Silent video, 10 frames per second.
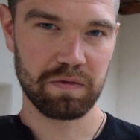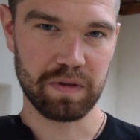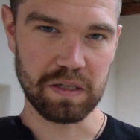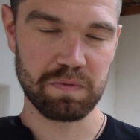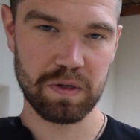I w
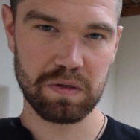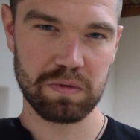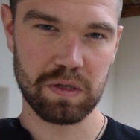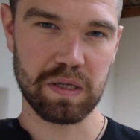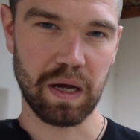ten sposób
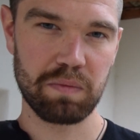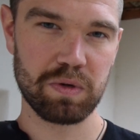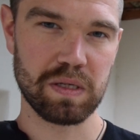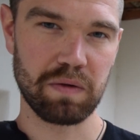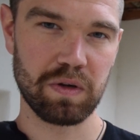zostaje
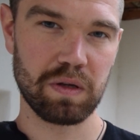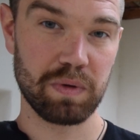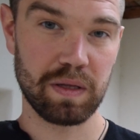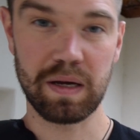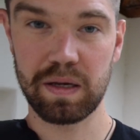postawione
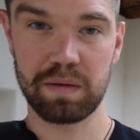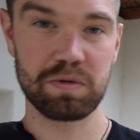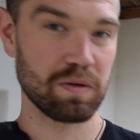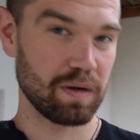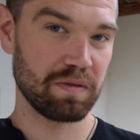pytanie, na
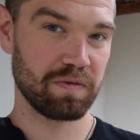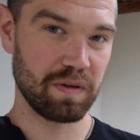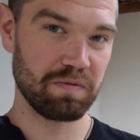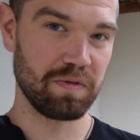przykład w tym